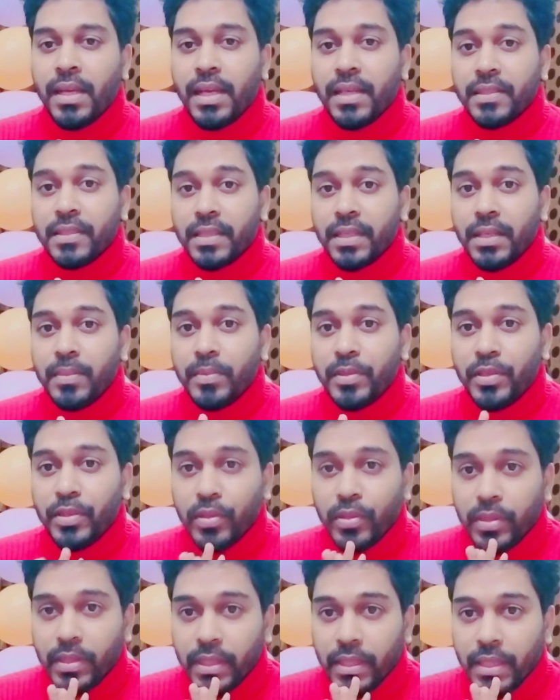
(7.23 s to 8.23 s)
আজকের এই
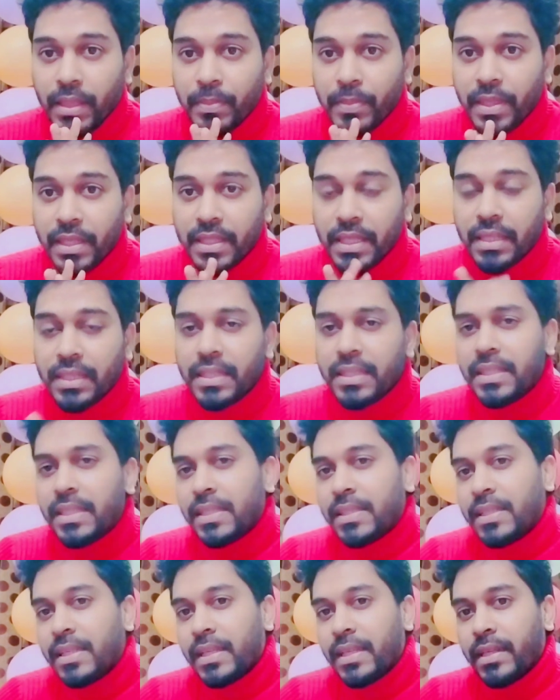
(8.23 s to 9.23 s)
ভিডিওতে আপনারা জানতে
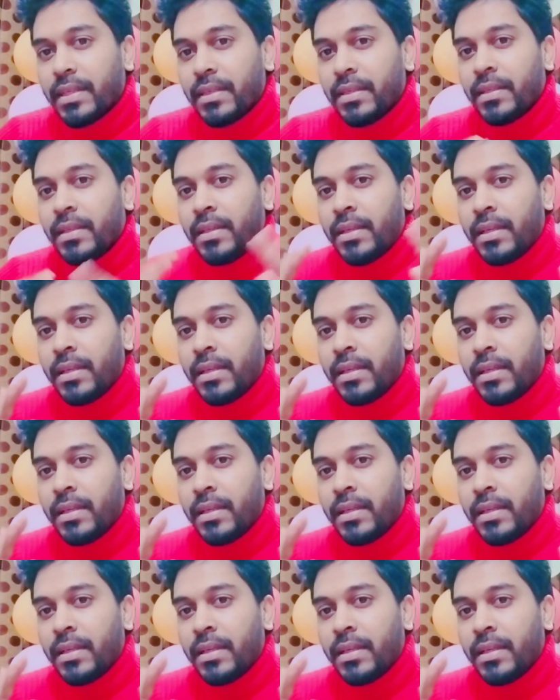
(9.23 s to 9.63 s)
চেয়েছিলেন